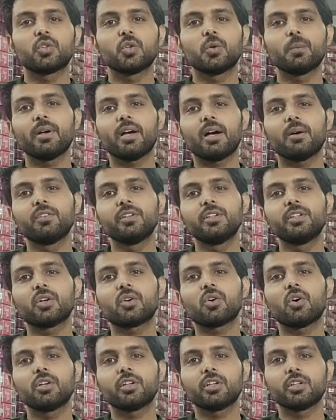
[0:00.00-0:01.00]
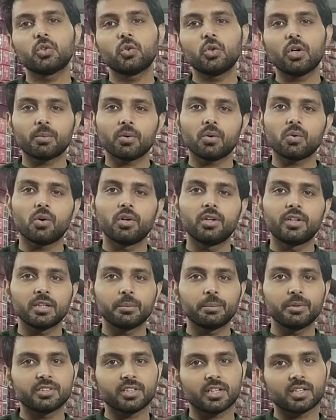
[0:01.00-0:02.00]
तो मैं आप वीडियो कॉल के थ्रू आपको
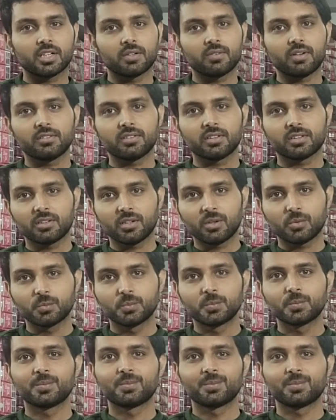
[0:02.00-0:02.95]
क्वालिटी भी चेक करवा सकता हूँ